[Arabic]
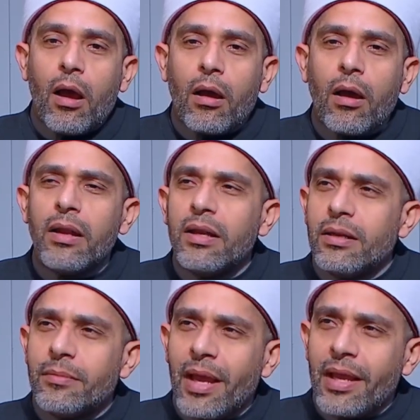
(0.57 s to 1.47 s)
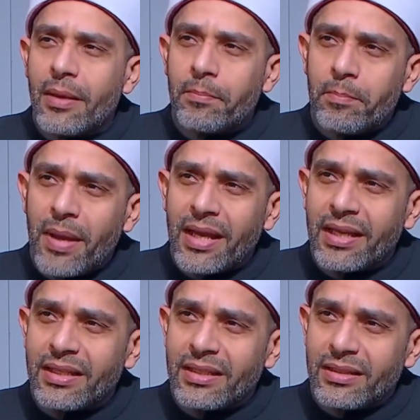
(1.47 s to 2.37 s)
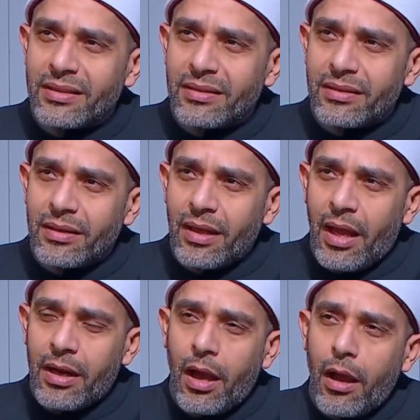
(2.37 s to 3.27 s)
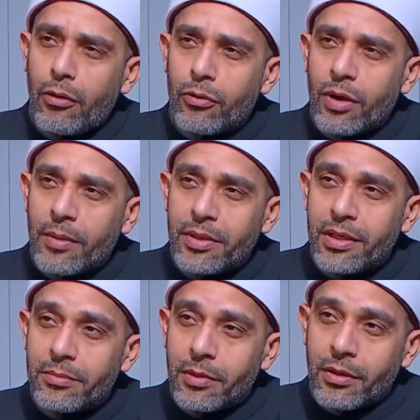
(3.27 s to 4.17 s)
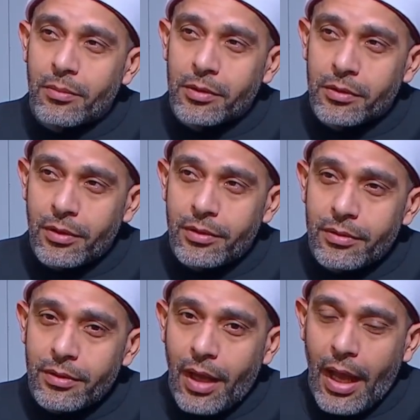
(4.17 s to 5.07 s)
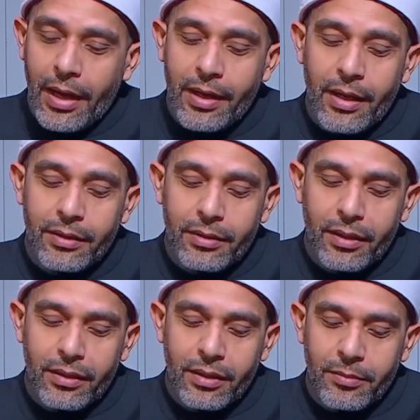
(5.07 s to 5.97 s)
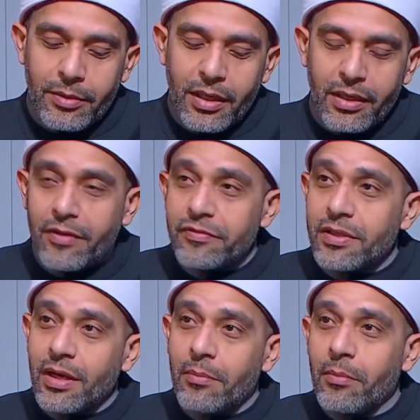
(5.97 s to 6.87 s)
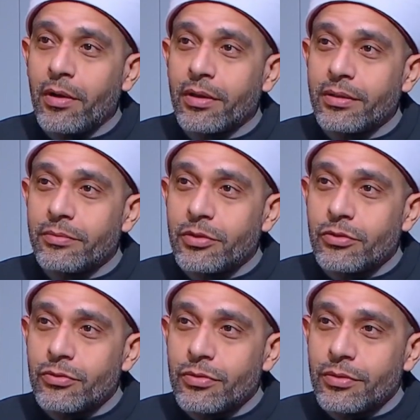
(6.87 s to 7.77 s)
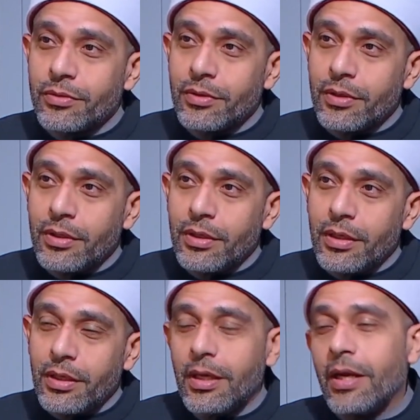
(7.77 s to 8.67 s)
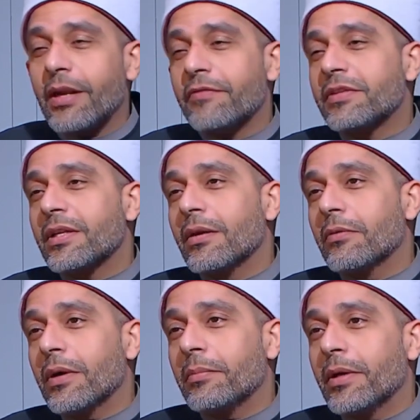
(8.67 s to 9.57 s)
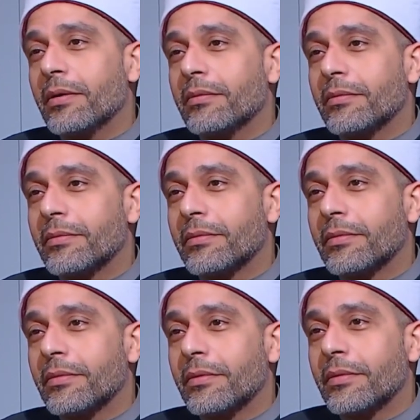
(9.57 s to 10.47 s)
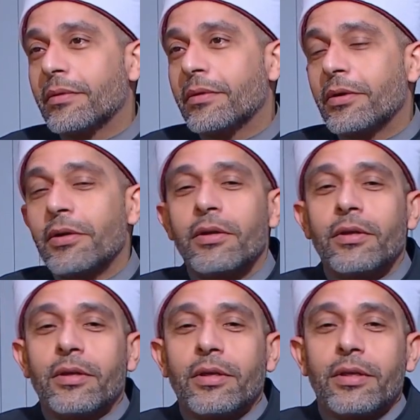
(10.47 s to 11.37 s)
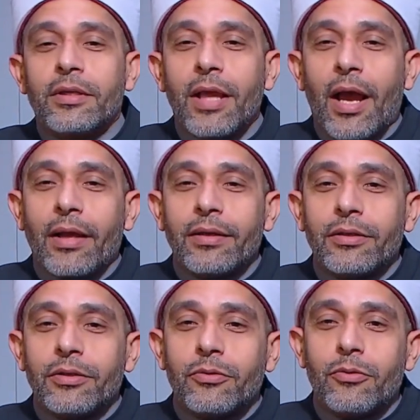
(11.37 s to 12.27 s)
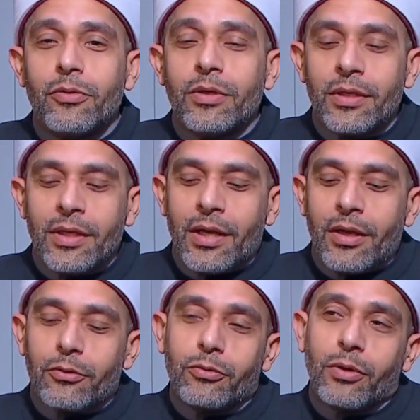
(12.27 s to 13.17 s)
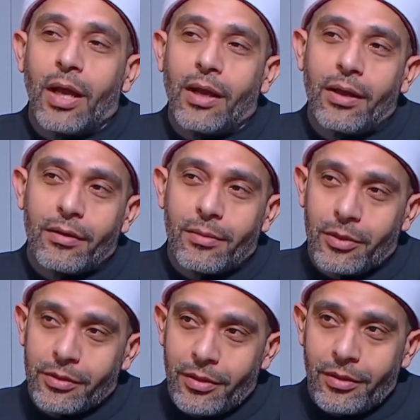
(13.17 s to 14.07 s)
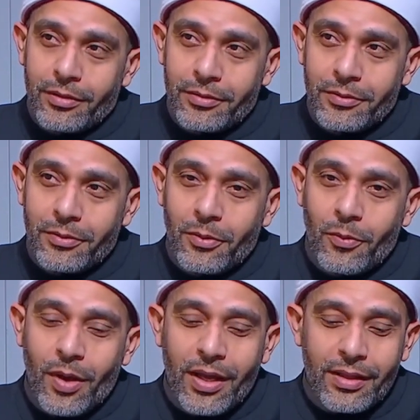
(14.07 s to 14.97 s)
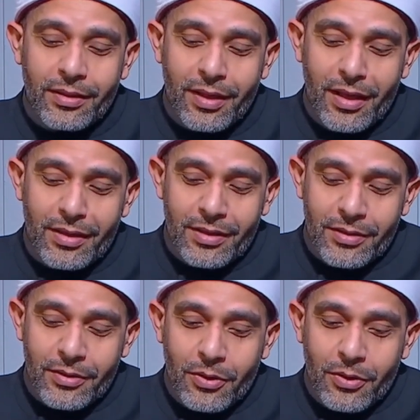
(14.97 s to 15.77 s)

اقل ما ينبغي ان اخرج به من رمضان ان انتقل من النفس الاماره بالسوء الى النفس اللوامه الله الله الله يعني كون ان انا يدخل علي رمضان وينتهي